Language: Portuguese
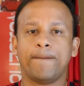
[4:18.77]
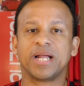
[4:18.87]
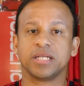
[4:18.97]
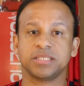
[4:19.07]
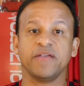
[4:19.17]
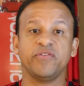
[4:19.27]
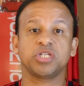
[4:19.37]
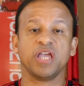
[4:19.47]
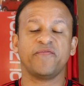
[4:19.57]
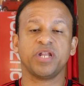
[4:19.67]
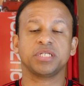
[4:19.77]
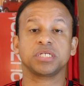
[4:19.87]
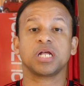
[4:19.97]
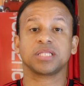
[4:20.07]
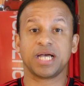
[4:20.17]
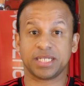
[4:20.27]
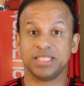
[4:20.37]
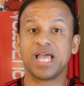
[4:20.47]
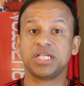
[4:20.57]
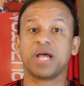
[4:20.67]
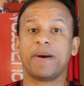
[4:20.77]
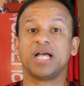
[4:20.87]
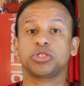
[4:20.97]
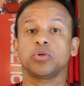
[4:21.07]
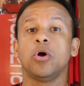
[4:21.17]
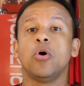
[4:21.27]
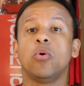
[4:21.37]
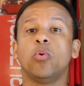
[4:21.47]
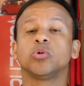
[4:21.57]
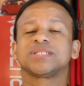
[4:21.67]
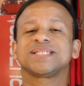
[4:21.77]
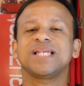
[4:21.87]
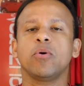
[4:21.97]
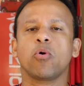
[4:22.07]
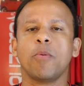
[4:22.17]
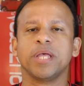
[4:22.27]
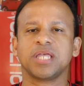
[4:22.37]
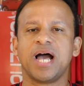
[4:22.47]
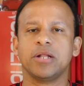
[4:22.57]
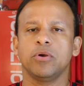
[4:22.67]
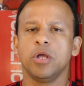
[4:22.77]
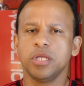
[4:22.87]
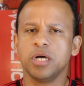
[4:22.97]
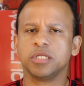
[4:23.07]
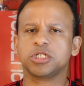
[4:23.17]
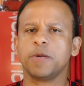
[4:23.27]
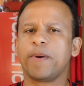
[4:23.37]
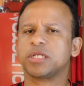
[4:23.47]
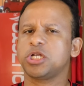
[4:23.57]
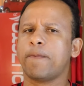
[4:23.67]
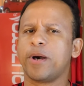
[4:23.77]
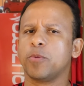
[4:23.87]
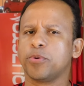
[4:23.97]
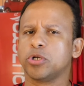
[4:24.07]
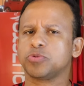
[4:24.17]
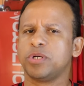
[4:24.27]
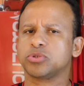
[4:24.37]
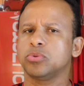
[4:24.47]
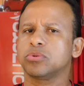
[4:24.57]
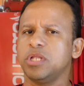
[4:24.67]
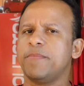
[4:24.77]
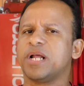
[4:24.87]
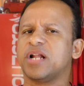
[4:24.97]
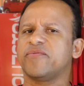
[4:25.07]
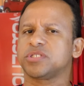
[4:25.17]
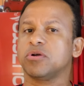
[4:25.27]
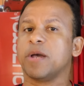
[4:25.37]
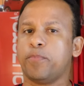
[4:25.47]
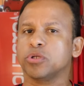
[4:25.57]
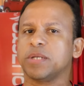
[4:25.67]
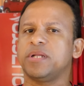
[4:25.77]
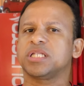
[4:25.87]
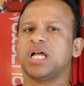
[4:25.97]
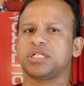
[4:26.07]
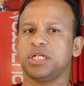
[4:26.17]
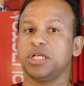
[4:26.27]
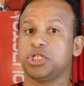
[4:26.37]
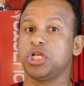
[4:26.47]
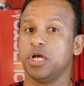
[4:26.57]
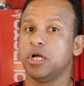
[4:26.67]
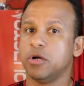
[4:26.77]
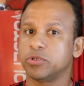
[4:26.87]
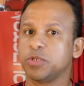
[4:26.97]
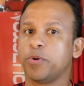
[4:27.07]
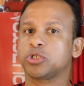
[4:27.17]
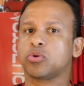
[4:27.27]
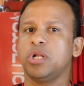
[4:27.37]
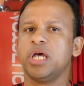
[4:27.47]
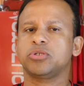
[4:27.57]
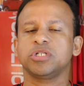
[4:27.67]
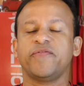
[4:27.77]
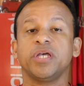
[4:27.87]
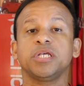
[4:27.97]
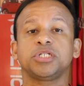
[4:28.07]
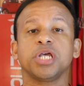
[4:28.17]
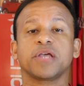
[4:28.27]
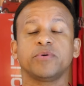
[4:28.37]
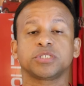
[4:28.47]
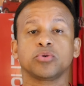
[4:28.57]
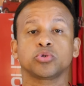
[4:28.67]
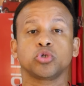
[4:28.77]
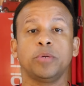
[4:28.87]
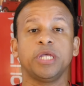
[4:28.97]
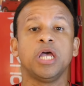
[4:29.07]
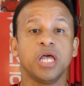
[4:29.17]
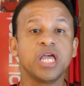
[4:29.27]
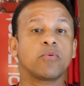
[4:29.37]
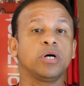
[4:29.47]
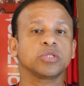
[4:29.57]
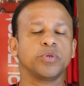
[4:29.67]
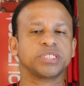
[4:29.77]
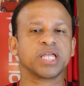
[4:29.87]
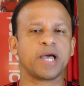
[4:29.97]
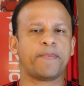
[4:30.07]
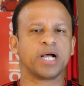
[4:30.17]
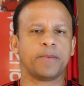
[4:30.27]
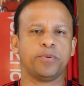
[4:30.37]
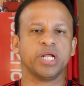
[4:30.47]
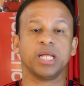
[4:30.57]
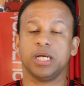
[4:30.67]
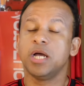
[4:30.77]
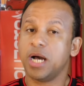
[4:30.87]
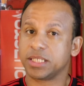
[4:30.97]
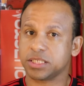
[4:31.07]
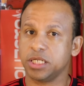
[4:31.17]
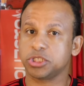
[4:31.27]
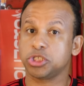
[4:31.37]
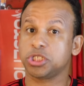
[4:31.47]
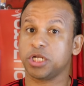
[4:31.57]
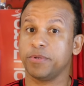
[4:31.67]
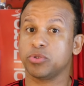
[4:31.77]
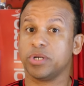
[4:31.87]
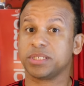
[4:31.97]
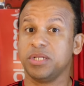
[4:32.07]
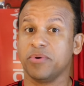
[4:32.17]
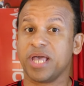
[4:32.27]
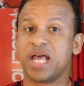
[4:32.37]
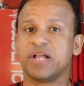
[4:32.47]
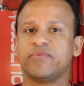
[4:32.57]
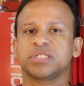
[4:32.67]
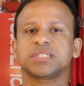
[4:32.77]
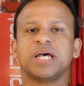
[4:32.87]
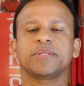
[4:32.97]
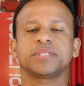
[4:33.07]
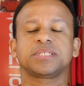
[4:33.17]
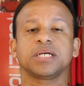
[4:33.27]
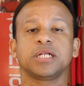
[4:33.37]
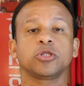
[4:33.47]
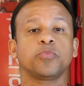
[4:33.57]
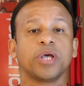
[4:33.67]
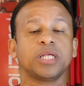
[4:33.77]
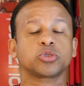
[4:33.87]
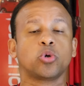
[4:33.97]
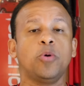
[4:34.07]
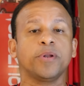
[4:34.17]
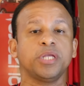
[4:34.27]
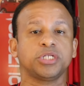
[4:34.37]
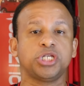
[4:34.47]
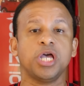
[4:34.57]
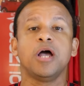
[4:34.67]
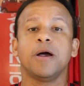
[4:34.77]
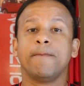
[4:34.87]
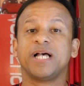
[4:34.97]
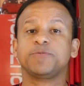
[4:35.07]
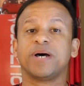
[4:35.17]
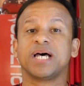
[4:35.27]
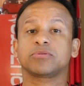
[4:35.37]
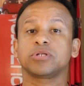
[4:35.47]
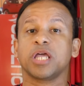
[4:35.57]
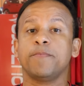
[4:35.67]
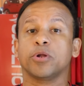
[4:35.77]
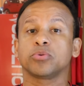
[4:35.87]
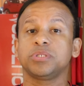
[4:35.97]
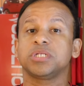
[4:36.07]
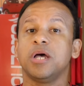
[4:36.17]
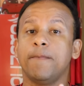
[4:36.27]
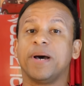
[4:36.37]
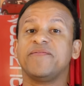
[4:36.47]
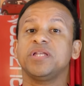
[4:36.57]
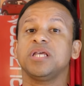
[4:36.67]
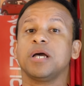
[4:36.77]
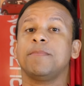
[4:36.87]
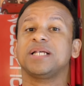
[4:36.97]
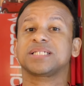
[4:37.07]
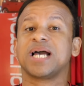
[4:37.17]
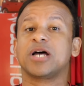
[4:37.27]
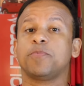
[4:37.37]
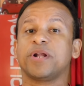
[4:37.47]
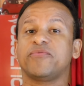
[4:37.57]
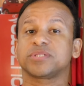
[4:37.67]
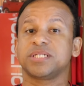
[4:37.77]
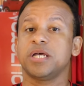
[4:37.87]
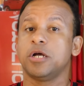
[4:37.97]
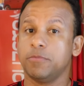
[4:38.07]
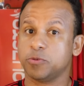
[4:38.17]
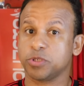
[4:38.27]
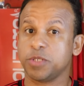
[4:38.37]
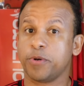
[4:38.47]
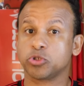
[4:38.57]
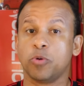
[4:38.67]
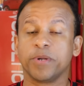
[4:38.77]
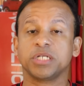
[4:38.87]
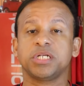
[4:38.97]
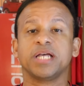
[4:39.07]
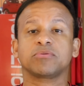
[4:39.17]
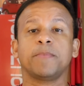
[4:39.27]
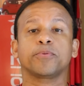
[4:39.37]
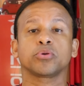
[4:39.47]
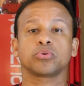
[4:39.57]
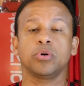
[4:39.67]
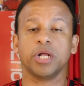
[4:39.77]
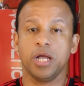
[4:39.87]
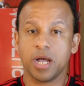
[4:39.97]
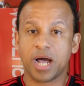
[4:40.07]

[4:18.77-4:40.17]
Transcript: para servir de referência de ataque? Deixa abaixo o seu comentário. E antes de partir para o próximo assunto, lembrar a você o que é portabilidade de energia. Você pode escolher de onde vem a energia que você consome e quanto você quer pagar por ela. As grandes distribuidoras não querem que você saiba desse segredo, porque elas compram energia mais barato de quem produz para vender mais caro para você. Mas você pode comprar direto da produtora.